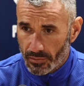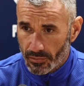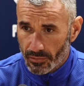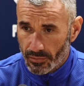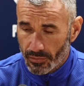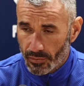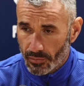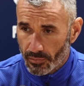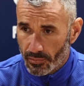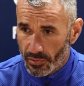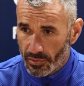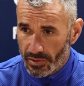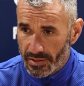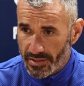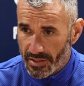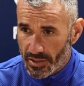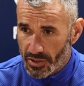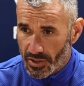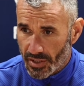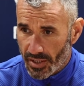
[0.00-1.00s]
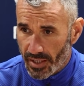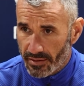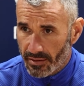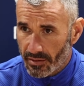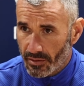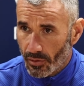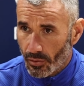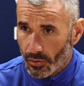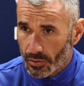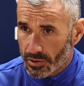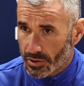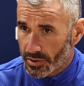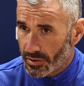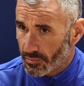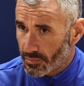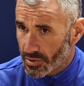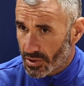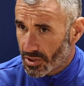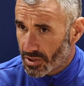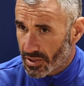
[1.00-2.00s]
um número exagerado de golos,
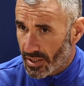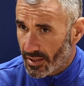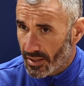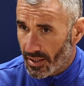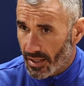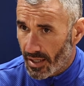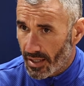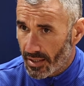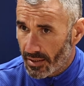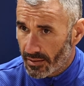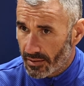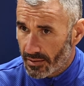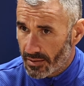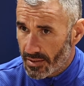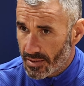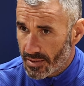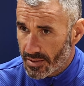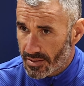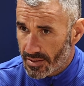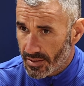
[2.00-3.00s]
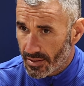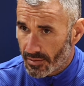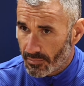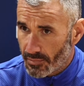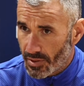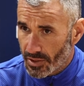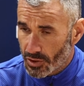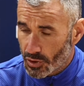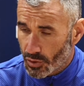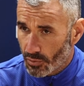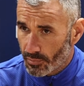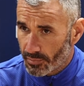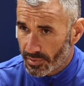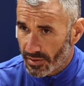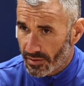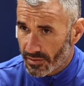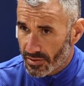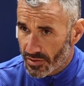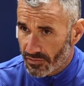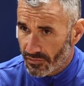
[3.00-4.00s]
temos que estancar e ser mais
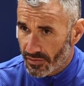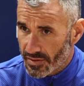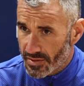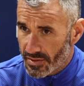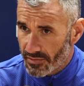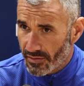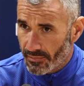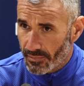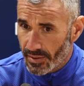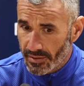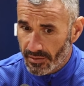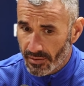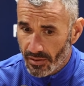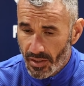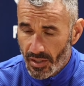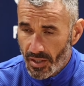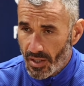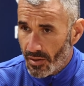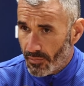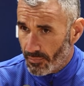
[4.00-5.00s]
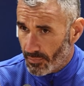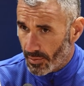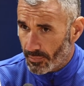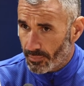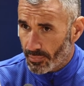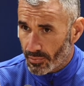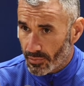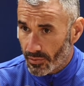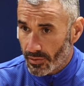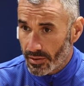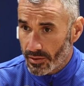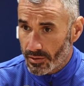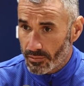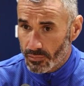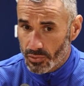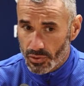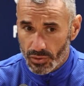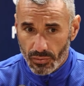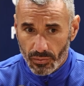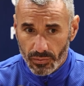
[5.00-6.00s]
competentes defensivamente para
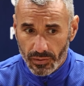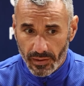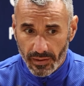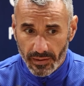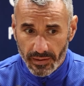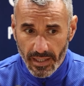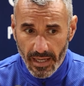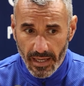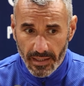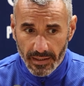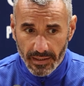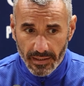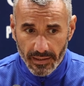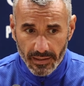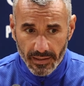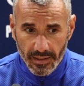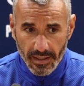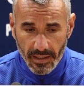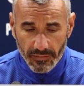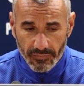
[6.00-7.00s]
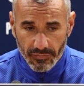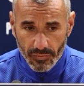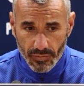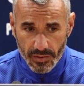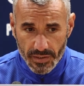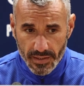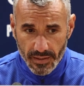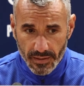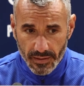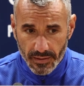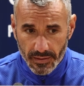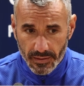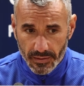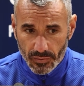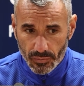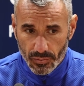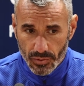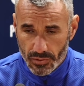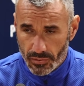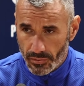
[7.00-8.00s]
podermos contrariar aquilo que é a força
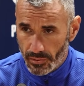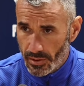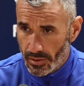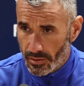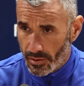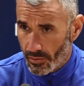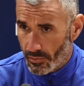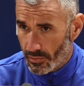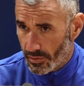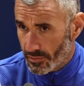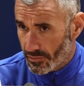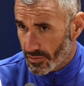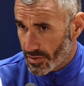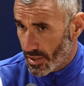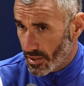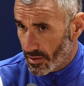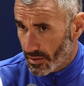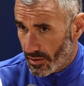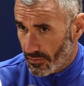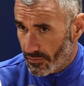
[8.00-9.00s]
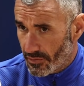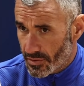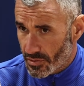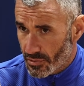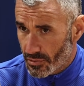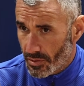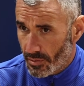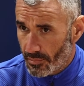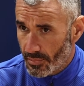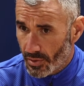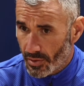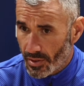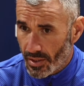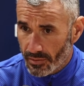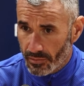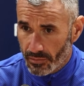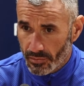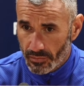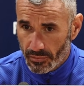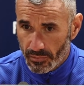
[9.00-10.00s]
do Estoril, que é um adversário que está a fazer um
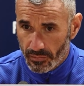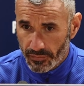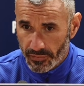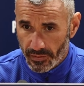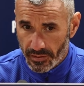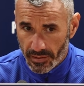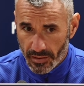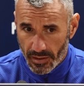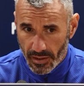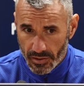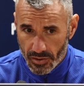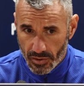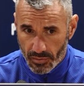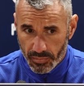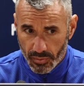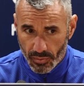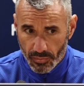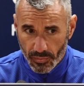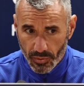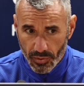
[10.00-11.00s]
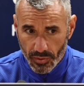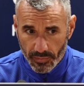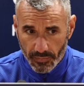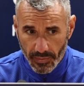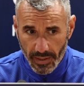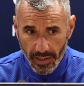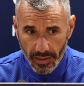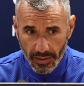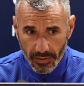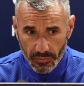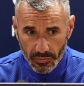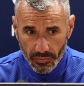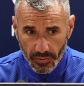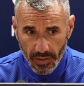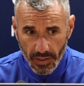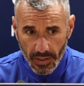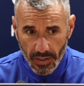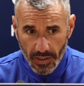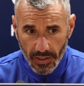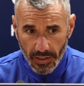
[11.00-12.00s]
campeonato fantástico, por muito mérito,
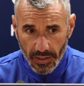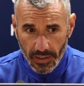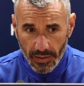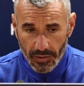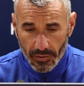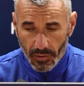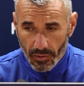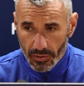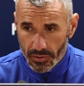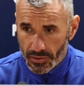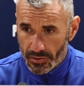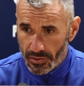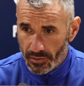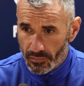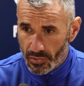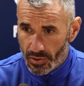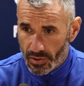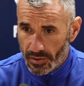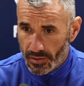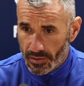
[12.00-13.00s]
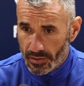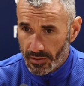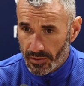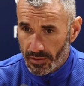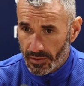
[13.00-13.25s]
e nós temos que